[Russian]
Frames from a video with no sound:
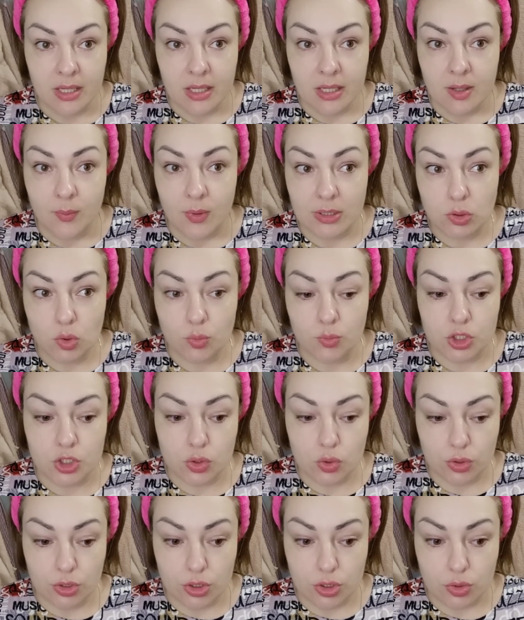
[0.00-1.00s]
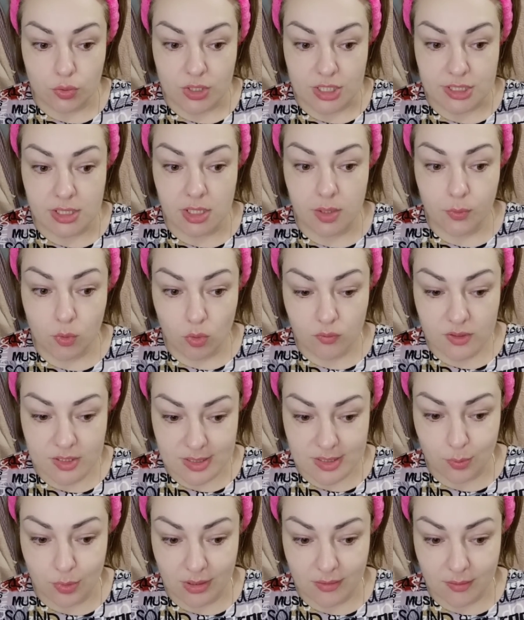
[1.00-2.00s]
Потом, что еще у нас? Грибковые
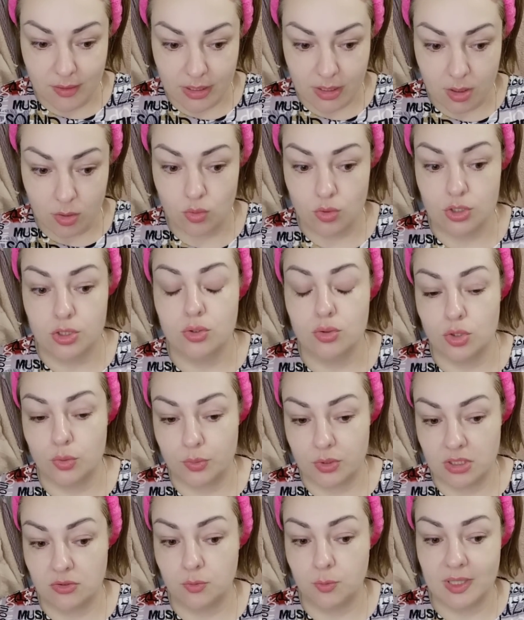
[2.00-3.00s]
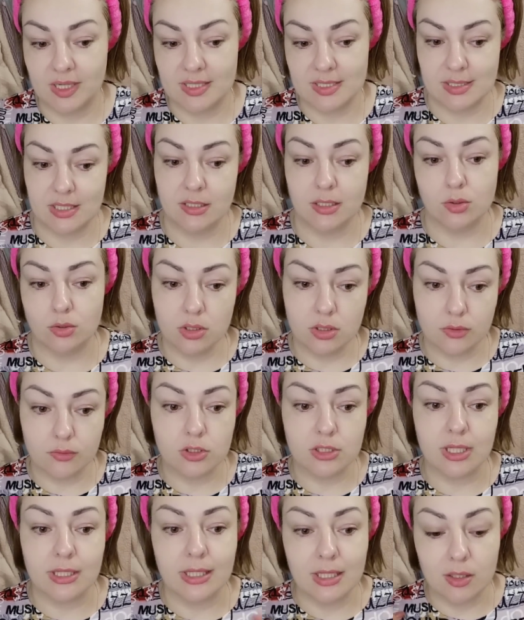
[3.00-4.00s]
заболевания кожи, тоже противопоказания. Но это вот
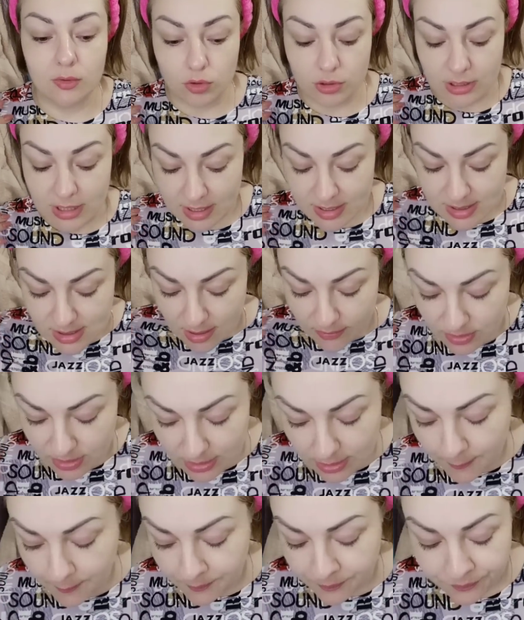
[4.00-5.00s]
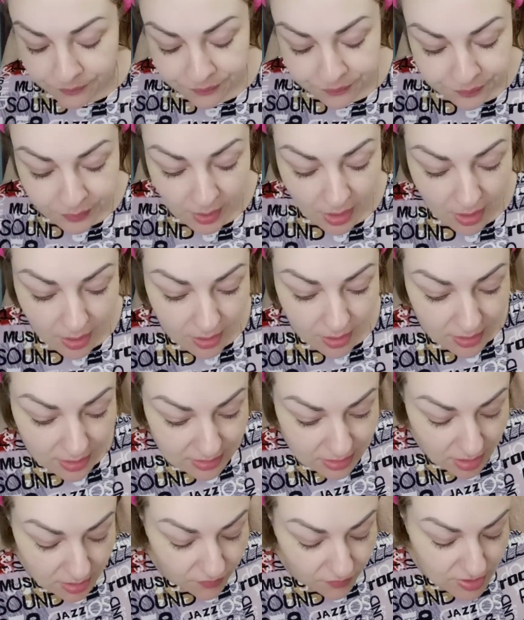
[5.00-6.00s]
такие вот основные. А, а
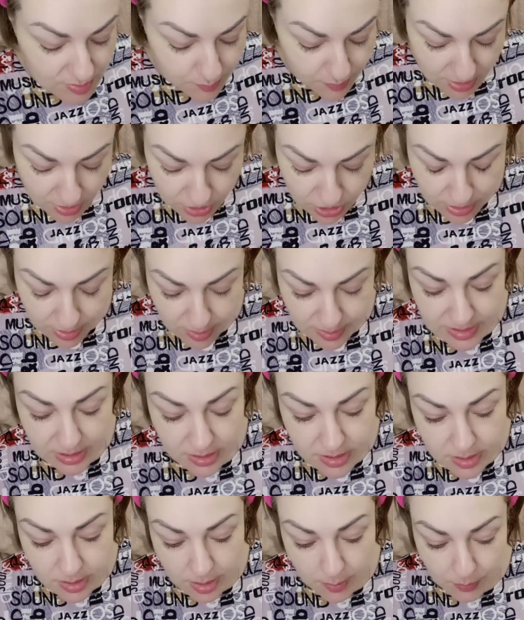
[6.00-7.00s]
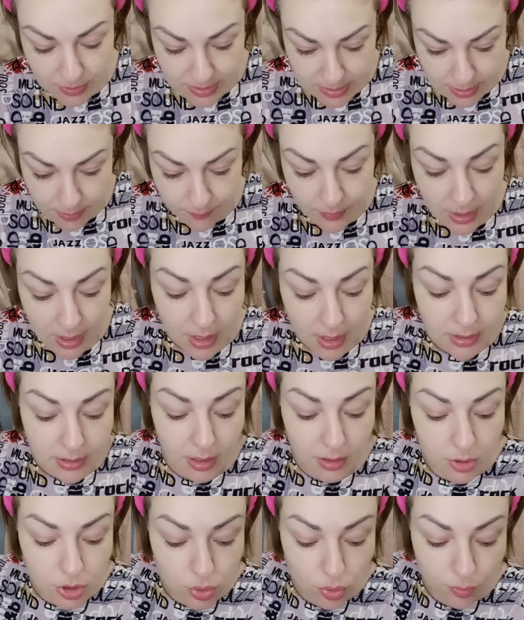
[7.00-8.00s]
так весь перечень на сайте написан. Так,
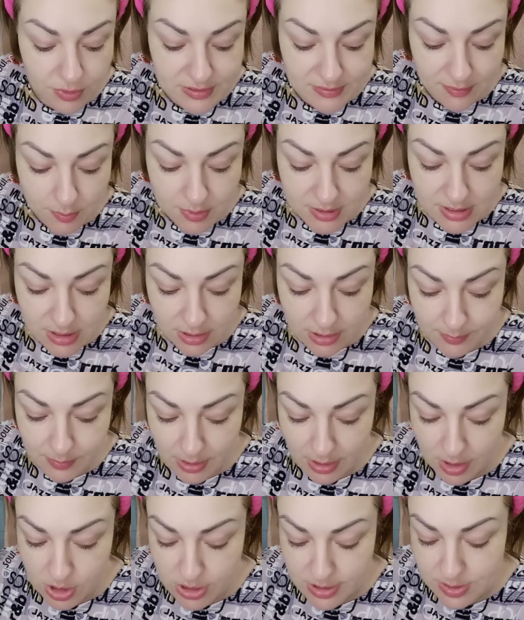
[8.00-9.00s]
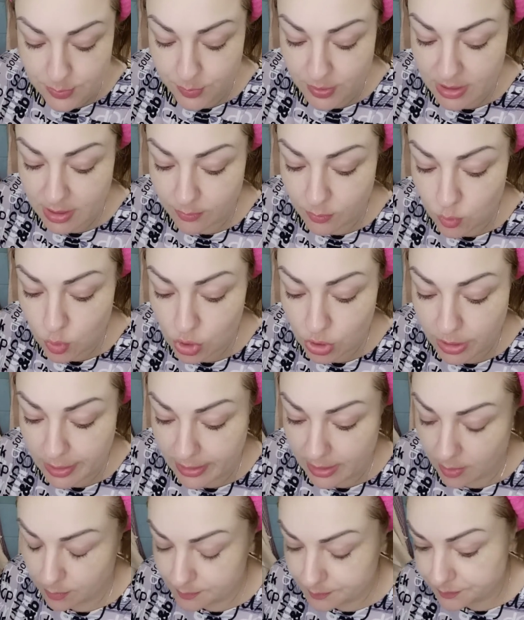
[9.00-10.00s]
что мы с вами делаем дальше? Теперь нам нужен
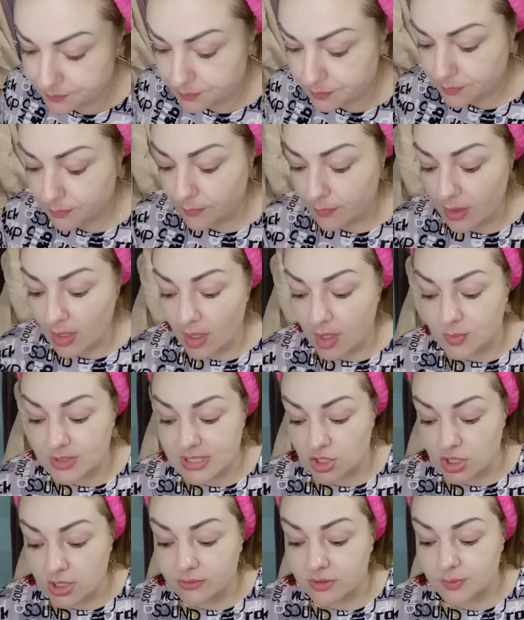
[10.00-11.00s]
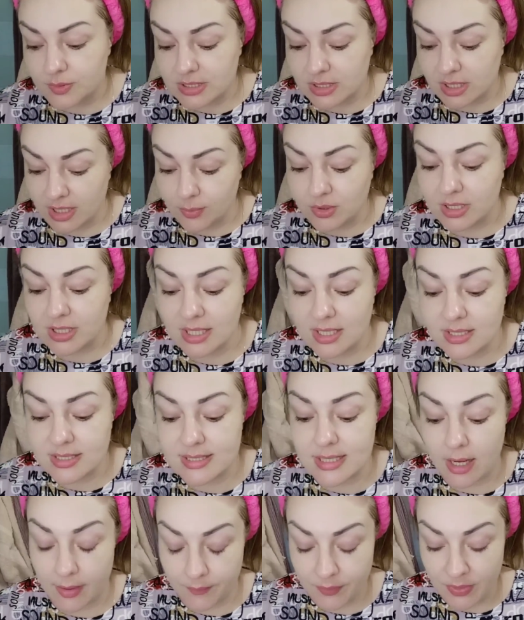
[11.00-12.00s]
крем. А, массажировать без крема нельзя.